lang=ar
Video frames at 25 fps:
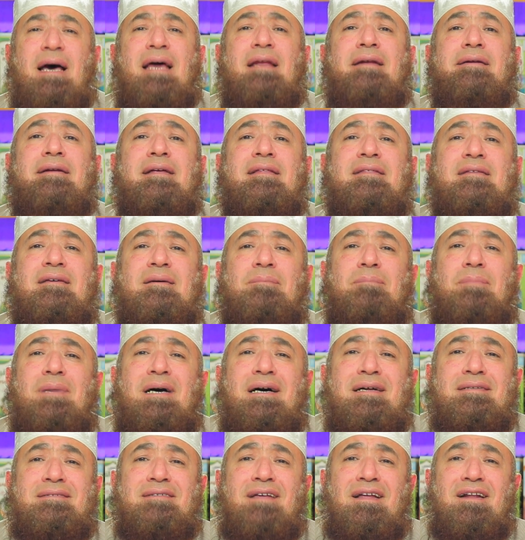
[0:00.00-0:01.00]
الذي
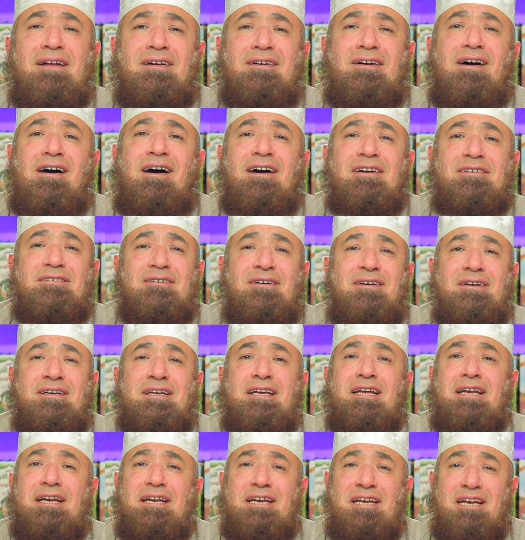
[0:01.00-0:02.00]
ما ترك خيرا
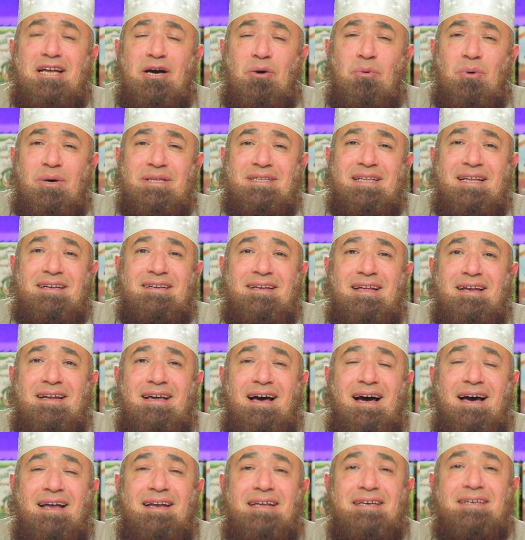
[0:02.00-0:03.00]
إلا
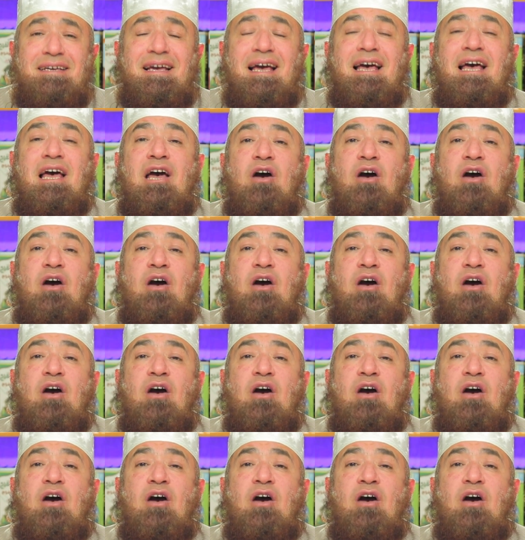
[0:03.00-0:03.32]
ودلنا عليه